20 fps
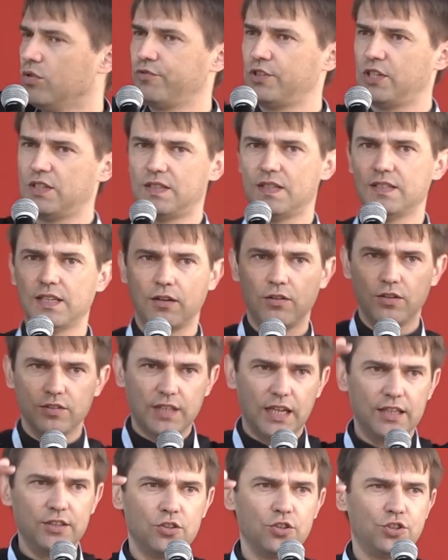wszyscy
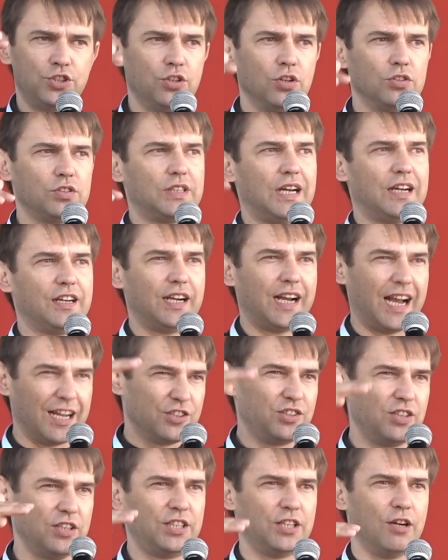zaglądali do środka,
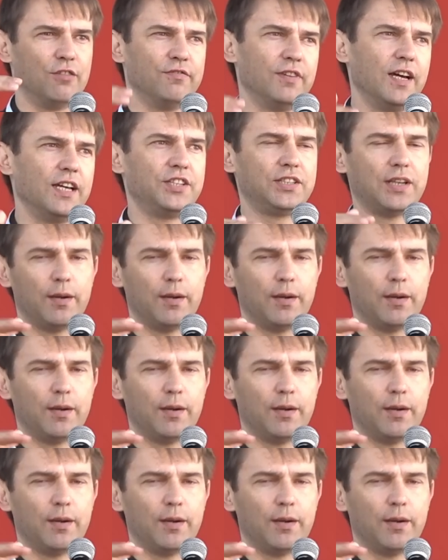każdy chciał wejść,